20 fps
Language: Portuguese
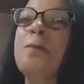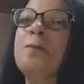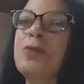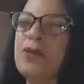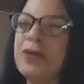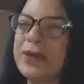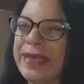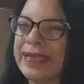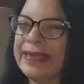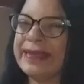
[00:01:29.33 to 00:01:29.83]

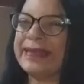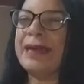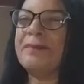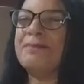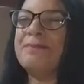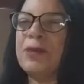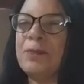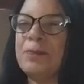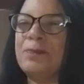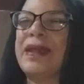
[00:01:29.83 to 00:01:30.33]
porque tá
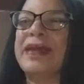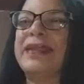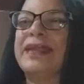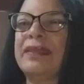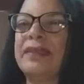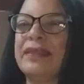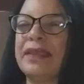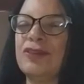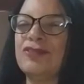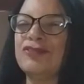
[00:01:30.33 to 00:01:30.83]
meio
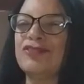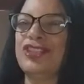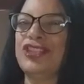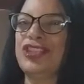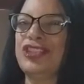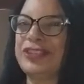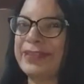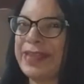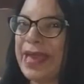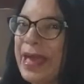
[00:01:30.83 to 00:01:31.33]
paradão,
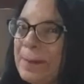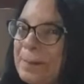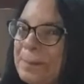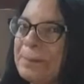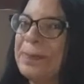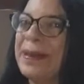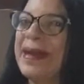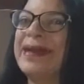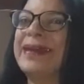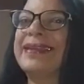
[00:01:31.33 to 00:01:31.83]
gente,
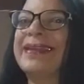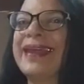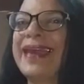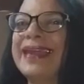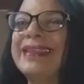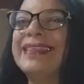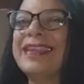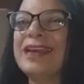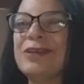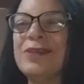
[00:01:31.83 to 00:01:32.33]
tá
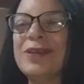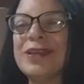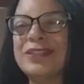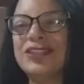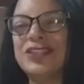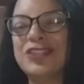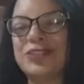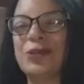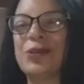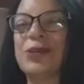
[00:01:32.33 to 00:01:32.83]
paradão a
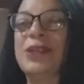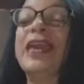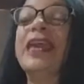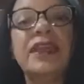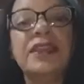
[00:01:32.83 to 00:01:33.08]
história.